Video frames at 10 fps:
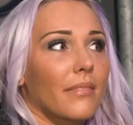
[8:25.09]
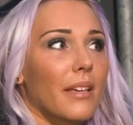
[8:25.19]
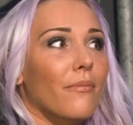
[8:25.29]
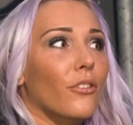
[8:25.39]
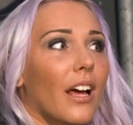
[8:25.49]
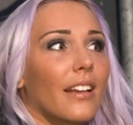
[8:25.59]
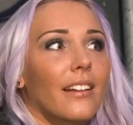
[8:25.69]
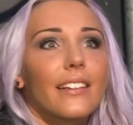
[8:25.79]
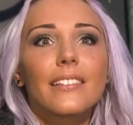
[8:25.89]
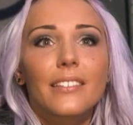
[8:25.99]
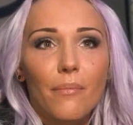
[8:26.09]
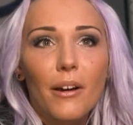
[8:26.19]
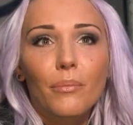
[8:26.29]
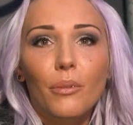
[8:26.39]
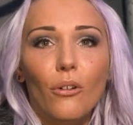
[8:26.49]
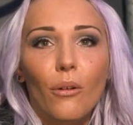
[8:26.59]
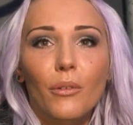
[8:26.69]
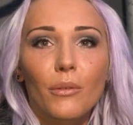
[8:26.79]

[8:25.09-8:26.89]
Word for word: eben von anderen nichts gemacht bekomme.